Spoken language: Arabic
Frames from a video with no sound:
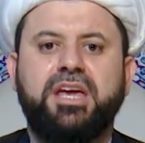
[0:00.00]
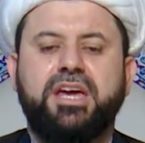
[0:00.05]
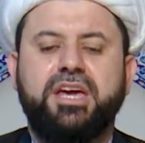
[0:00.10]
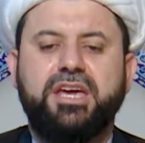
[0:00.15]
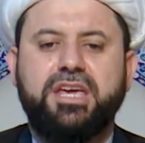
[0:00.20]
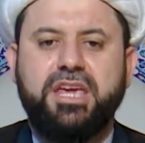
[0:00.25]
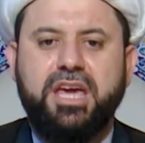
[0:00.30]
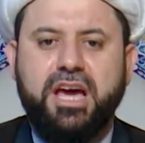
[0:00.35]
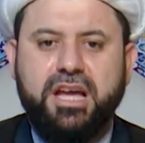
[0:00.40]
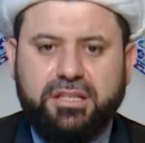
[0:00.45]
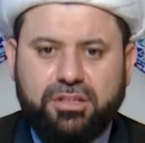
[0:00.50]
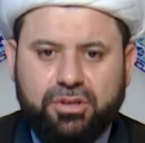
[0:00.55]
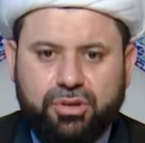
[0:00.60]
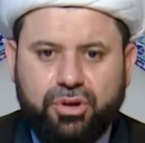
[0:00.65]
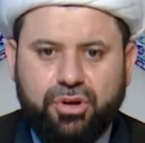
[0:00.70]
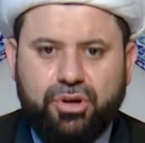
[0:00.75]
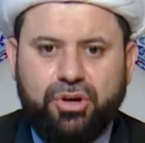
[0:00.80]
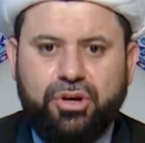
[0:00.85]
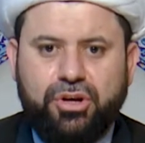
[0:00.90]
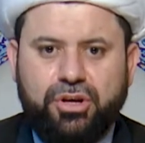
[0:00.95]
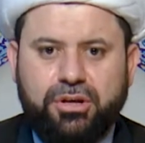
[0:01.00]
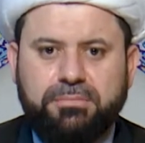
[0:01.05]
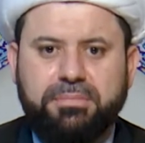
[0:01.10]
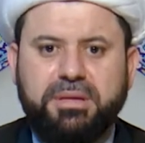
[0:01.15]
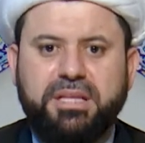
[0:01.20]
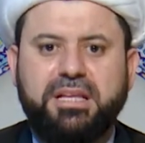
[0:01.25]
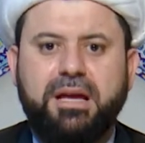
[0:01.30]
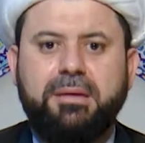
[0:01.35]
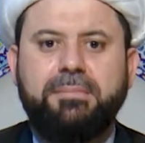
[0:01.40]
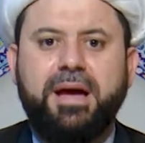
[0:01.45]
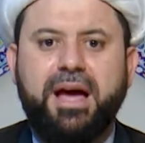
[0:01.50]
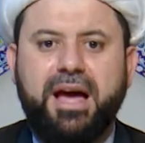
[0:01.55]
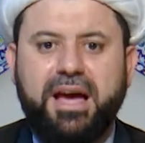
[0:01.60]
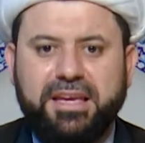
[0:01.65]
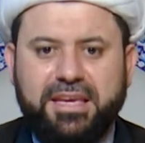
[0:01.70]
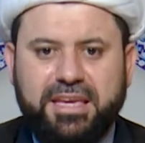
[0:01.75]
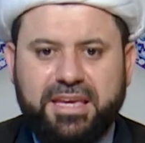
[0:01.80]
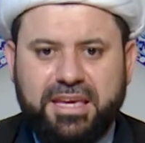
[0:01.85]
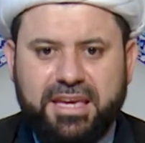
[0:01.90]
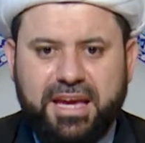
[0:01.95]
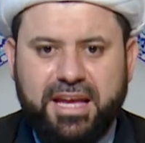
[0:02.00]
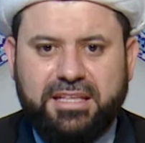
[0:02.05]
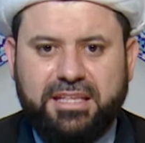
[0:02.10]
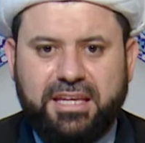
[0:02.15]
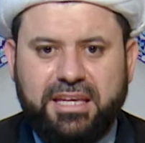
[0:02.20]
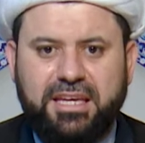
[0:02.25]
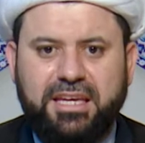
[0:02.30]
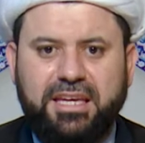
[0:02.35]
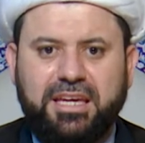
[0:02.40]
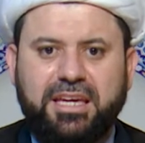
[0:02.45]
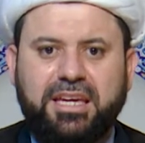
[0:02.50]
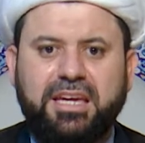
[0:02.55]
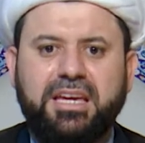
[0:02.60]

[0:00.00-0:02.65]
يطهر بتبعيته